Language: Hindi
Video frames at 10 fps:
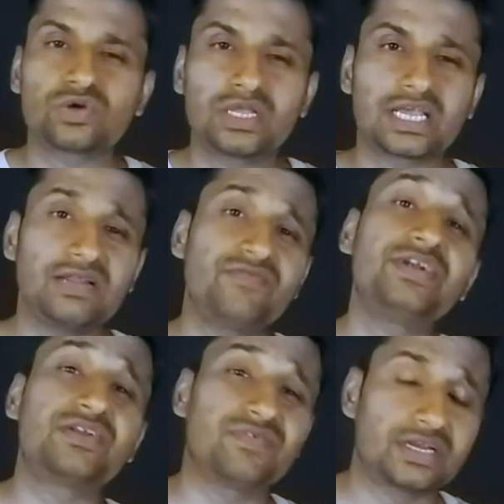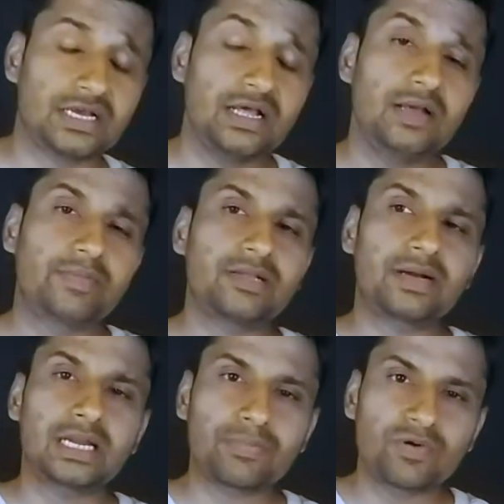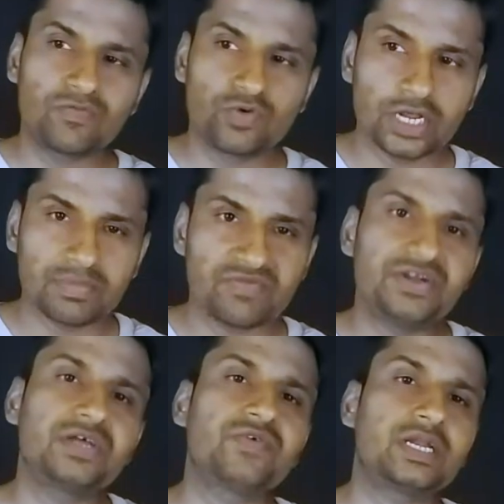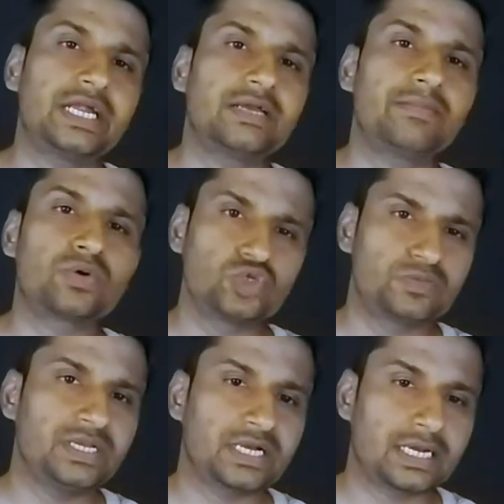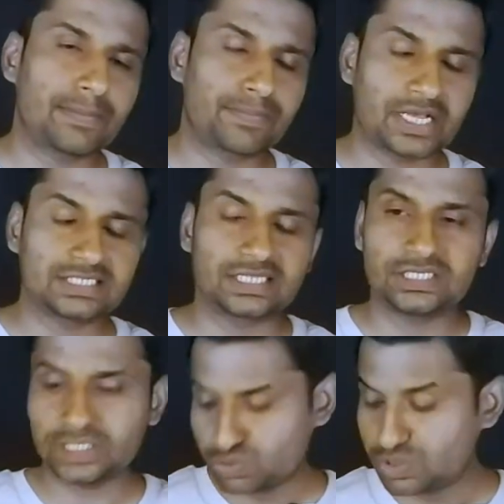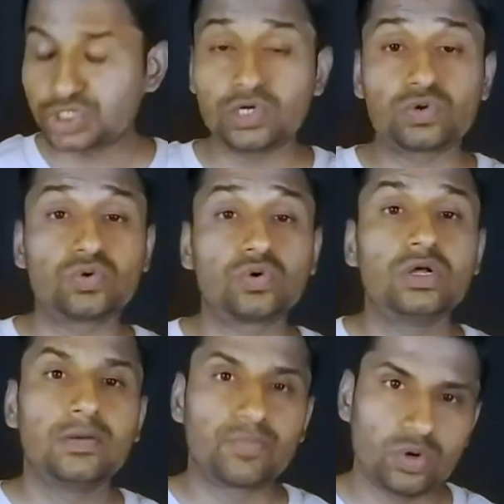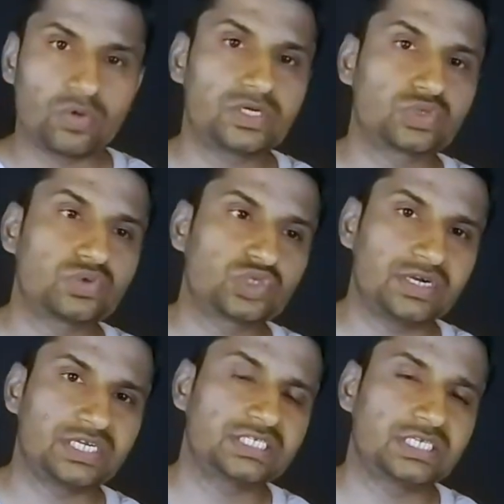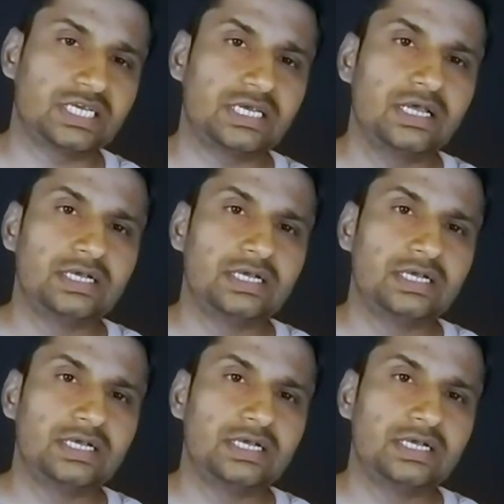सॉरी कह लें विंटर वेयर का मतलब अगर आपको वुलन में विंटर वेयर आइटम में कुछ भी अगर आप कह सकते हैं चाहे शर्ट हो पुलोवर्स हो स्वेटर्स हैं